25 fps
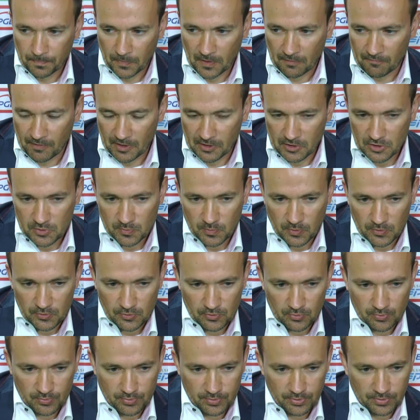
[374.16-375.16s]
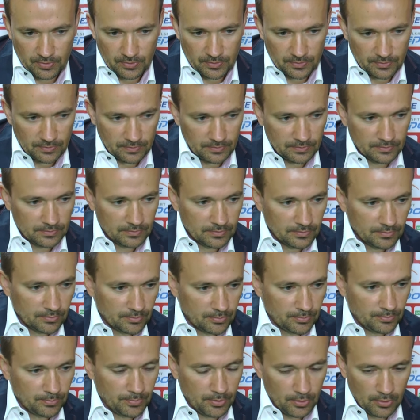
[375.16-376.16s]
w jakiś sposób
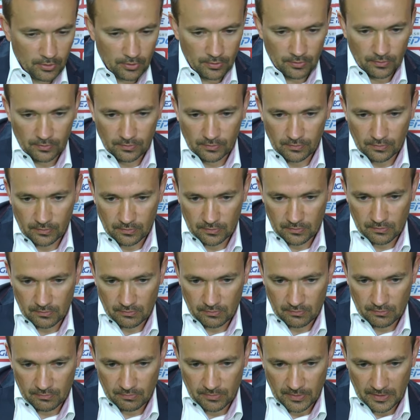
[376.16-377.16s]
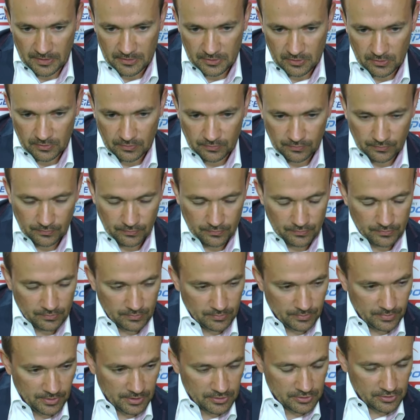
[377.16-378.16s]
po bardzo,
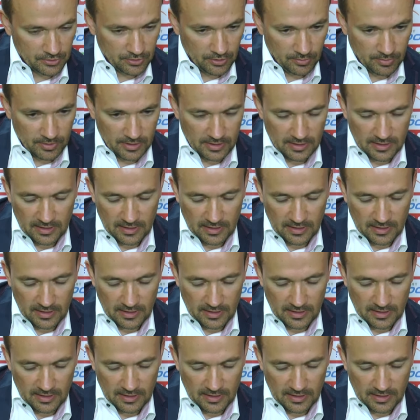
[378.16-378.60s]
bardzo dobre